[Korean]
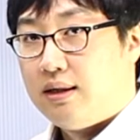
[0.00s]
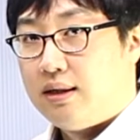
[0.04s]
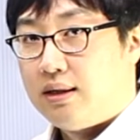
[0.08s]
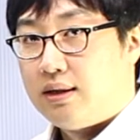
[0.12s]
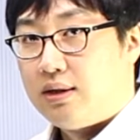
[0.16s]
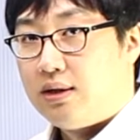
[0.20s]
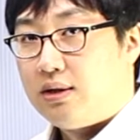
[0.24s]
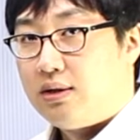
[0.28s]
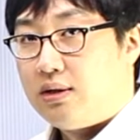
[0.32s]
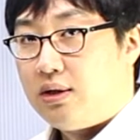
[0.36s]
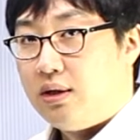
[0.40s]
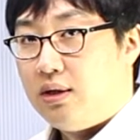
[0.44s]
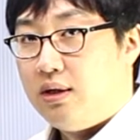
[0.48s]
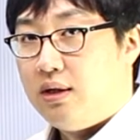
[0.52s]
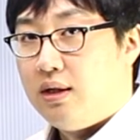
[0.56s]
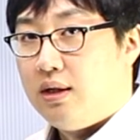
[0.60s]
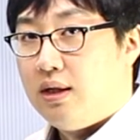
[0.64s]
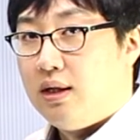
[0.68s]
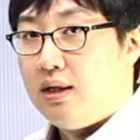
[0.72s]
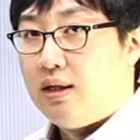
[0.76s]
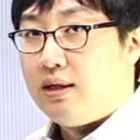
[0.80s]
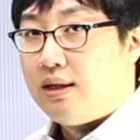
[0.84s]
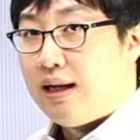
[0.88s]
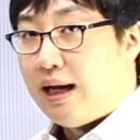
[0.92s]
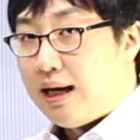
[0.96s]
그렇죠?
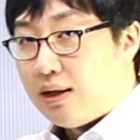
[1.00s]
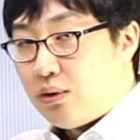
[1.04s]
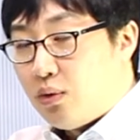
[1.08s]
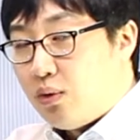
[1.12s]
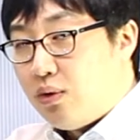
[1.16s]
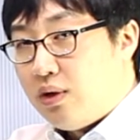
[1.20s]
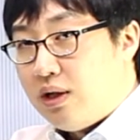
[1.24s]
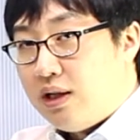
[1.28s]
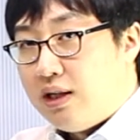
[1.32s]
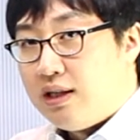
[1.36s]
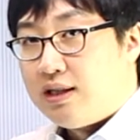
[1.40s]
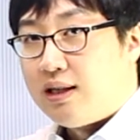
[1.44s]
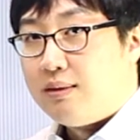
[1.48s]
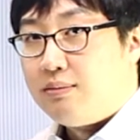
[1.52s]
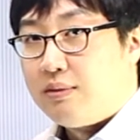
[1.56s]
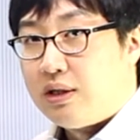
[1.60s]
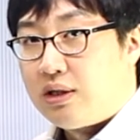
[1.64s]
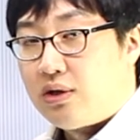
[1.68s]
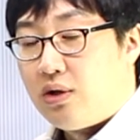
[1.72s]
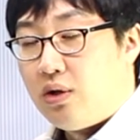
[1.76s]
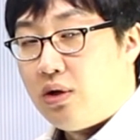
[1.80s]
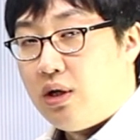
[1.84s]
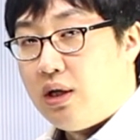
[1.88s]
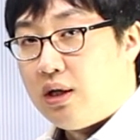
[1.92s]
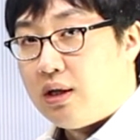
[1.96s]
나도 1, 2, 3,
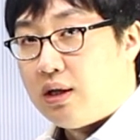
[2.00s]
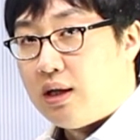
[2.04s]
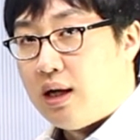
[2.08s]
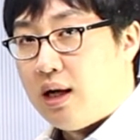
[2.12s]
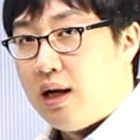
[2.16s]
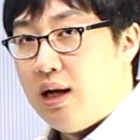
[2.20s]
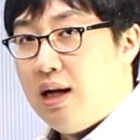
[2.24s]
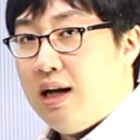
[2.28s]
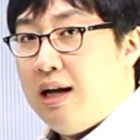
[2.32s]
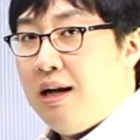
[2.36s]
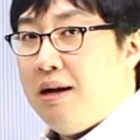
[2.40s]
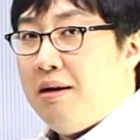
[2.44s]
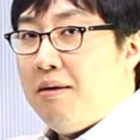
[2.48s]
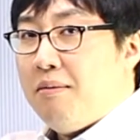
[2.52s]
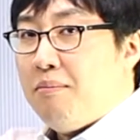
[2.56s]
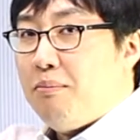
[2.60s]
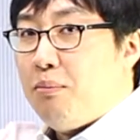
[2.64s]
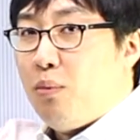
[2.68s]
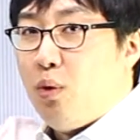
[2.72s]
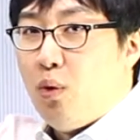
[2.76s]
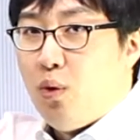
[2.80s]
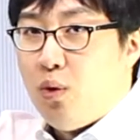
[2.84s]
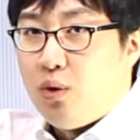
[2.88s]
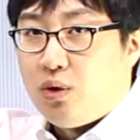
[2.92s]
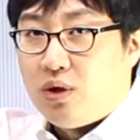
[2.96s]
4격이 있다.
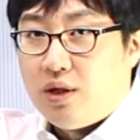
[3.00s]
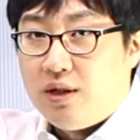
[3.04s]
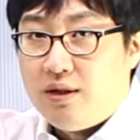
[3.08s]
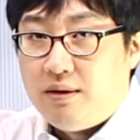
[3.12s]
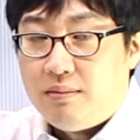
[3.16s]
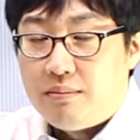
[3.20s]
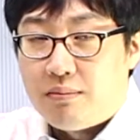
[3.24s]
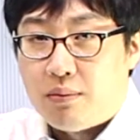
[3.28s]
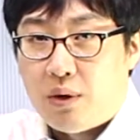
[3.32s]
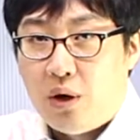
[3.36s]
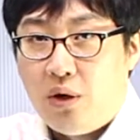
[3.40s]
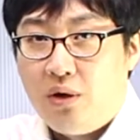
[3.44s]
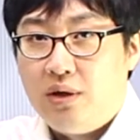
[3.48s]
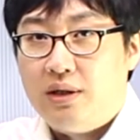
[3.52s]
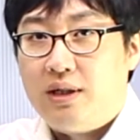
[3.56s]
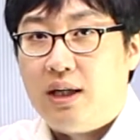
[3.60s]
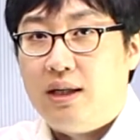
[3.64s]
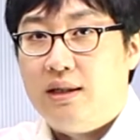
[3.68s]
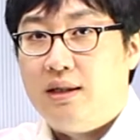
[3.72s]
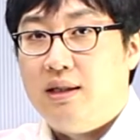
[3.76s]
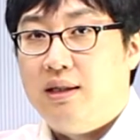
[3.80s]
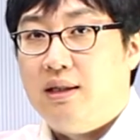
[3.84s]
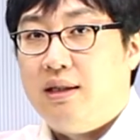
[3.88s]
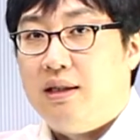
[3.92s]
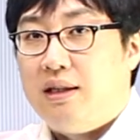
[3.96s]
모든
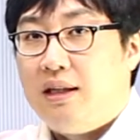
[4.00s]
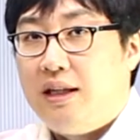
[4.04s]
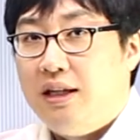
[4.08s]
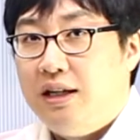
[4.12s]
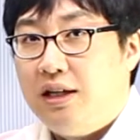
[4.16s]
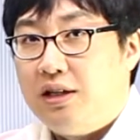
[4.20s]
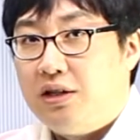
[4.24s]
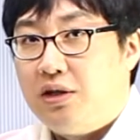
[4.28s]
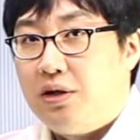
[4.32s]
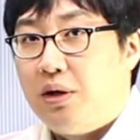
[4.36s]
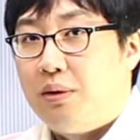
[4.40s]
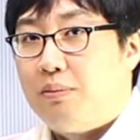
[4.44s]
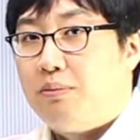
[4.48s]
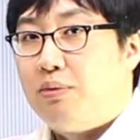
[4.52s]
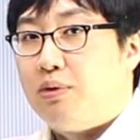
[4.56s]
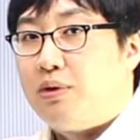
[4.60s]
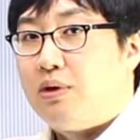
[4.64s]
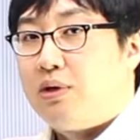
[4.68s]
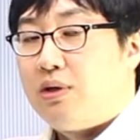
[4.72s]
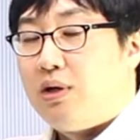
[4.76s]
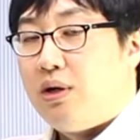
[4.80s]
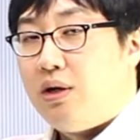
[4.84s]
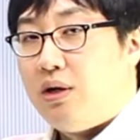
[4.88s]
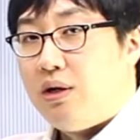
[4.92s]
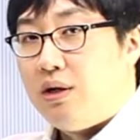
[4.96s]
명사는
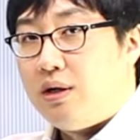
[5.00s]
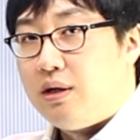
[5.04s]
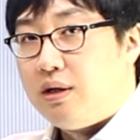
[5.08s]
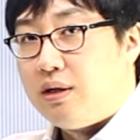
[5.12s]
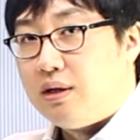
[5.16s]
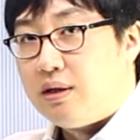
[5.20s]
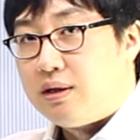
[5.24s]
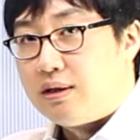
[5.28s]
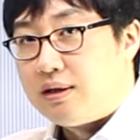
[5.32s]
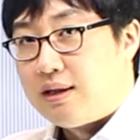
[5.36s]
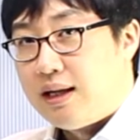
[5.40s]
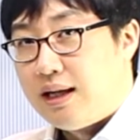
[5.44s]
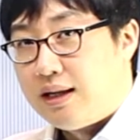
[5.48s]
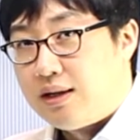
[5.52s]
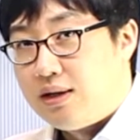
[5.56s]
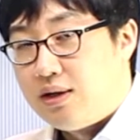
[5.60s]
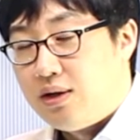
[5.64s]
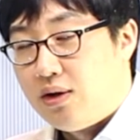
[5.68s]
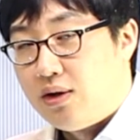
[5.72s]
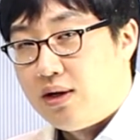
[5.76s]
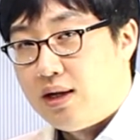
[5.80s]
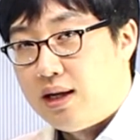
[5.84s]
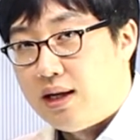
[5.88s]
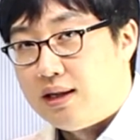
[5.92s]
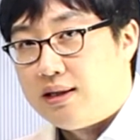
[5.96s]
1격부터
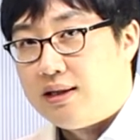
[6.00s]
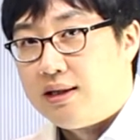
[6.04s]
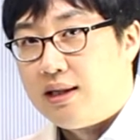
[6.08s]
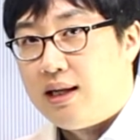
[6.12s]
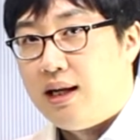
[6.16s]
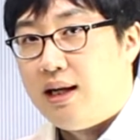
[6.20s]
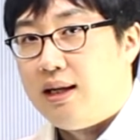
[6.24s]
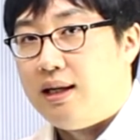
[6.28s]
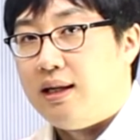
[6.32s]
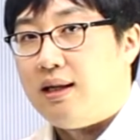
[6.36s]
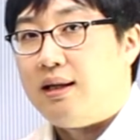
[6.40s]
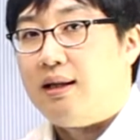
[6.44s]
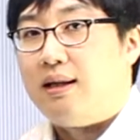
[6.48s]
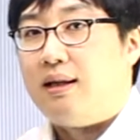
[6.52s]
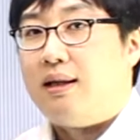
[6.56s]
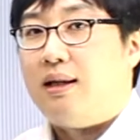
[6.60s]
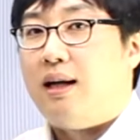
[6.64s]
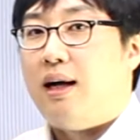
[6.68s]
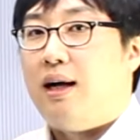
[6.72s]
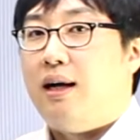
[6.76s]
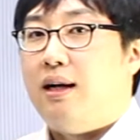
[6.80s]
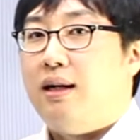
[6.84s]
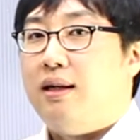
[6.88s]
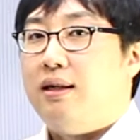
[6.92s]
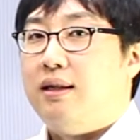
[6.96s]
4격까지가
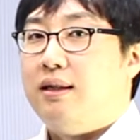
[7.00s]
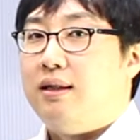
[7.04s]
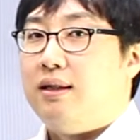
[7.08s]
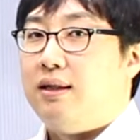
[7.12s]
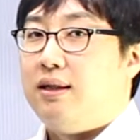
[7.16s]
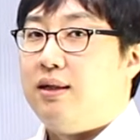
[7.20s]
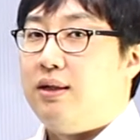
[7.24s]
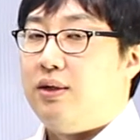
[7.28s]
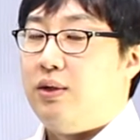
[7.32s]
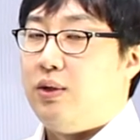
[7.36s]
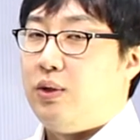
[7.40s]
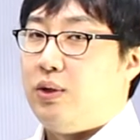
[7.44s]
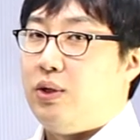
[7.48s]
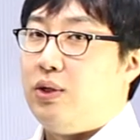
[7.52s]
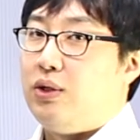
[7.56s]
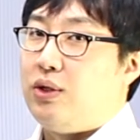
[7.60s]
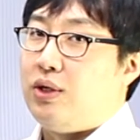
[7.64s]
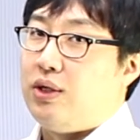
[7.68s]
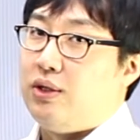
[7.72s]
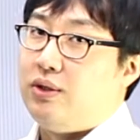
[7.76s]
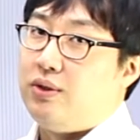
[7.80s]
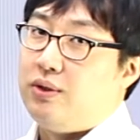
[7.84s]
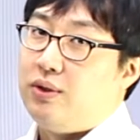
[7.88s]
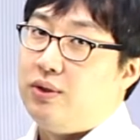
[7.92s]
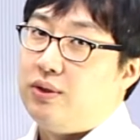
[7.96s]
있다. 이렇게
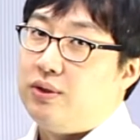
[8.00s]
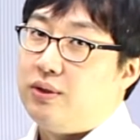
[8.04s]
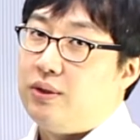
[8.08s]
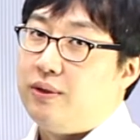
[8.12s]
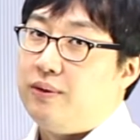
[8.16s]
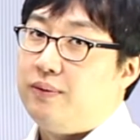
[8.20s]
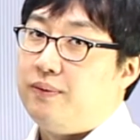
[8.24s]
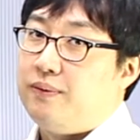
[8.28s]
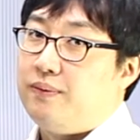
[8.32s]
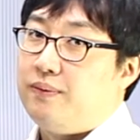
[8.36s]
되는 거죠.